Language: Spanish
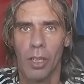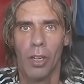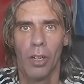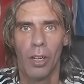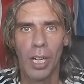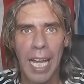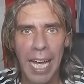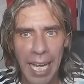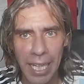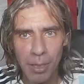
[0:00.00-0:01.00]

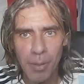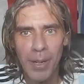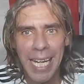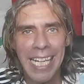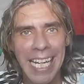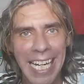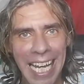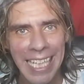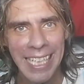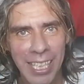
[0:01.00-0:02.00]
Hola, ¿cómo va
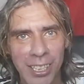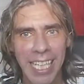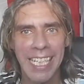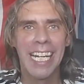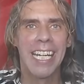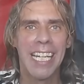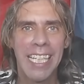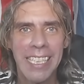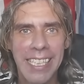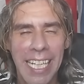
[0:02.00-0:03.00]
carnales? ¿Qué onda
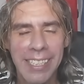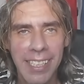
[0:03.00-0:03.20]
carnalitas?